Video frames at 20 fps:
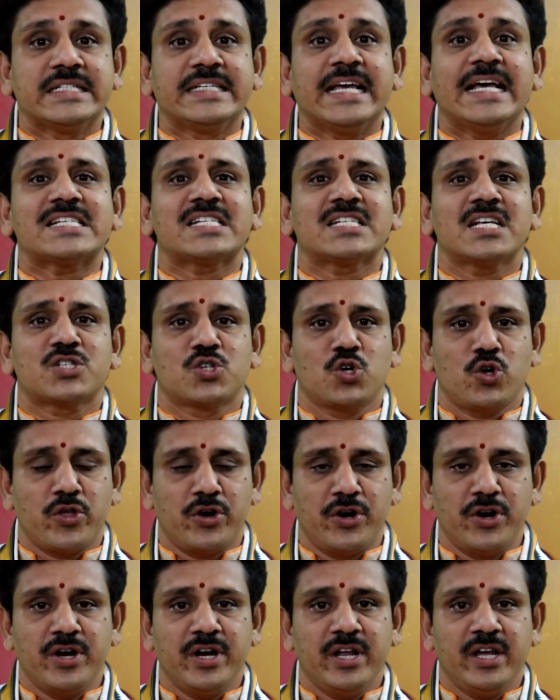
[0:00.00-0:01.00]
జ్యేష్ఠ
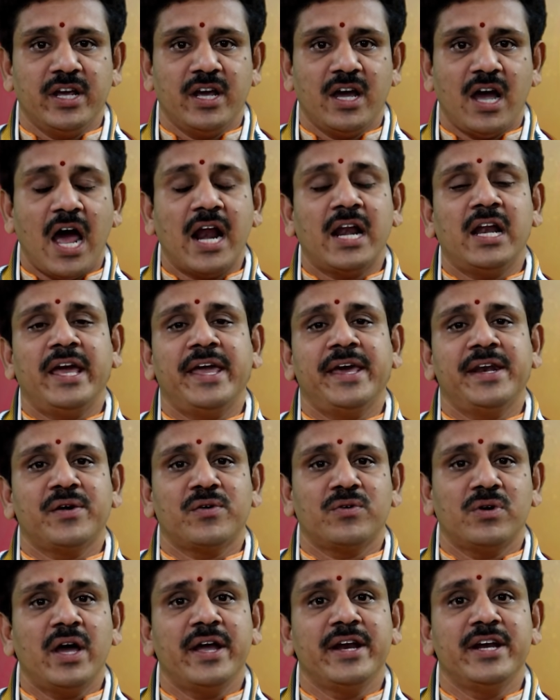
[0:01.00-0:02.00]
సోదరుడిని అన్నయ్యని
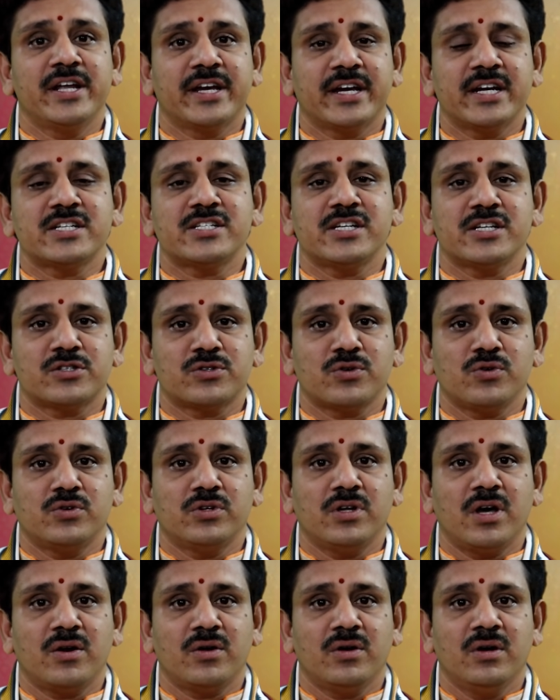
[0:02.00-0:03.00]
కూడా ఇండికేట్ చేస్తూ
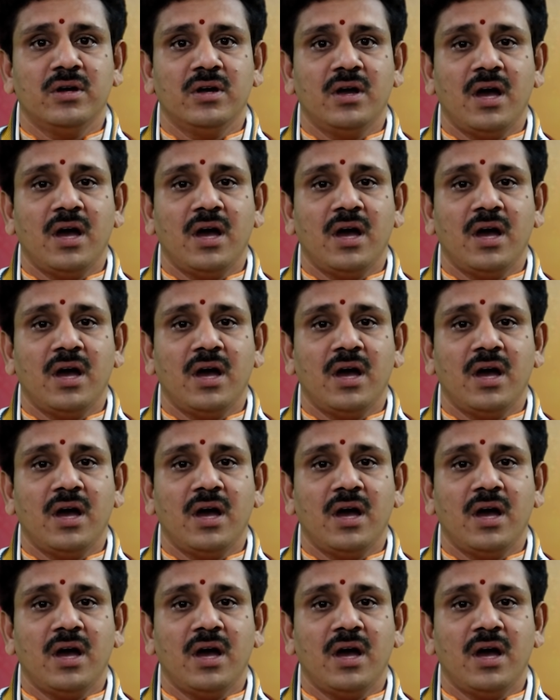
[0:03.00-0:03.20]
ఉంటారు